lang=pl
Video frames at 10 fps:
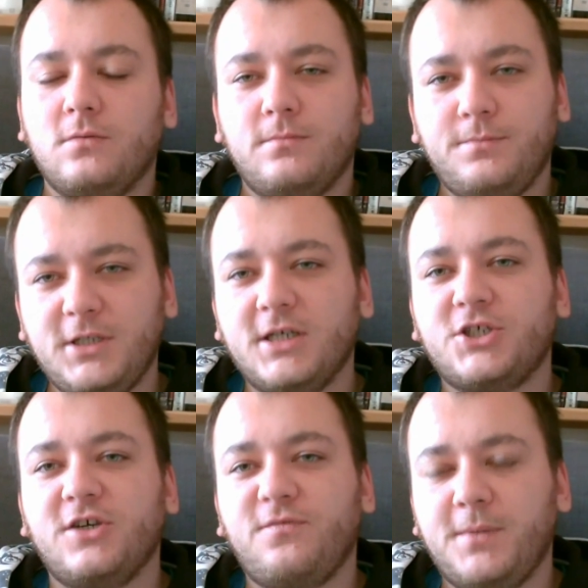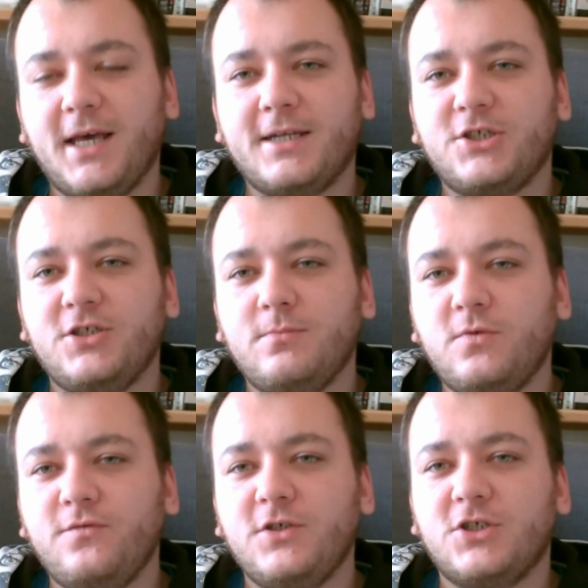bije się w pierś i
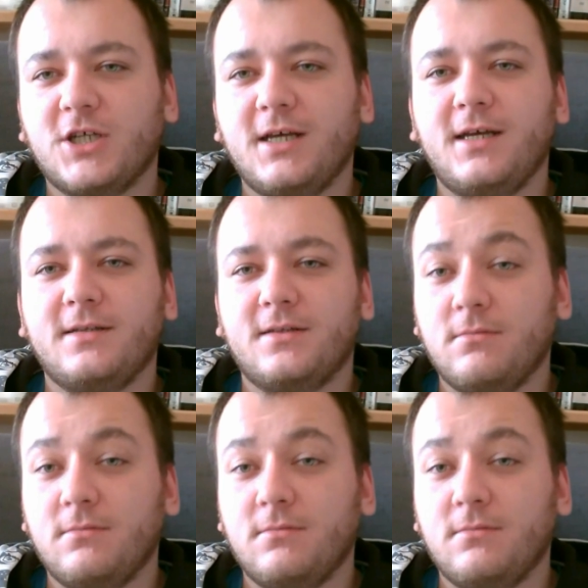mówi, że